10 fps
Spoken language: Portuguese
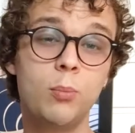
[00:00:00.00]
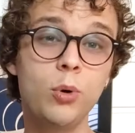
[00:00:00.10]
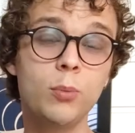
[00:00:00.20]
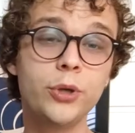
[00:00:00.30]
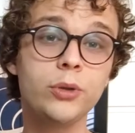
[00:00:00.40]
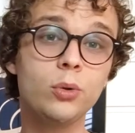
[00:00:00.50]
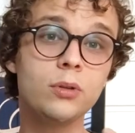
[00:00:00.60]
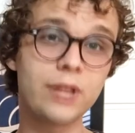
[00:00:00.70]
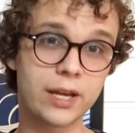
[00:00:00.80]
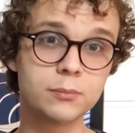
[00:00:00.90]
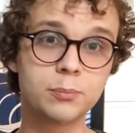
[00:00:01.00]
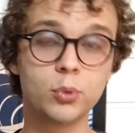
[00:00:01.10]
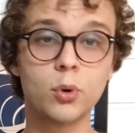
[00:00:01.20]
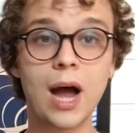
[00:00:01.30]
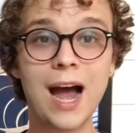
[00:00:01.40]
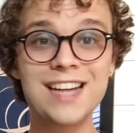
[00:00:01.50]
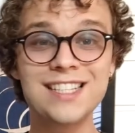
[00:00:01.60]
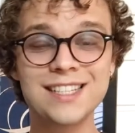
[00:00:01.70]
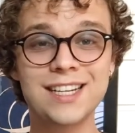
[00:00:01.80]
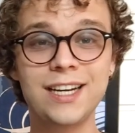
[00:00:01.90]
Por muito tempo, a
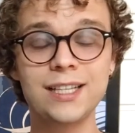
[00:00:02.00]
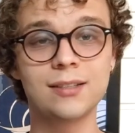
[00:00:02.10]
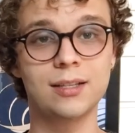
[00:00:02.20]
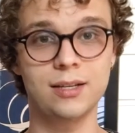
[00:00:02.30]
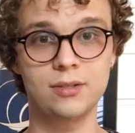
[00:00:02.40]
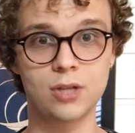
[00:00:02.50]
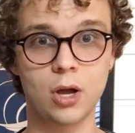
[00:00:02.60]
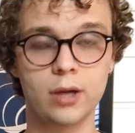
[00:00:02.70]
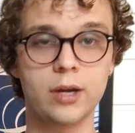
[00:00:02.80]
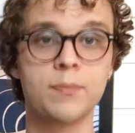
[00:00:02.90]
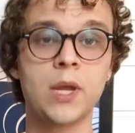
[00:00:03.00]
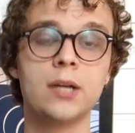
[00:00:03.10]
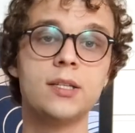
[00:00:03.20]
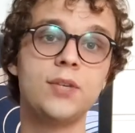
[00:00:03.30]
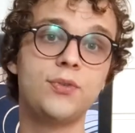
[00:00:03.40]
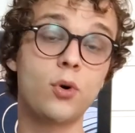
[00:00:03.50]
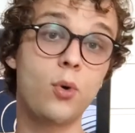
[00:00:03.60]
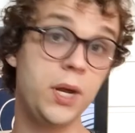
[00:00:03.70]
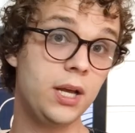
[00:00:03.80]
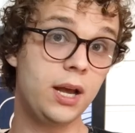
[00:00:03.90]
escrita da história se focou em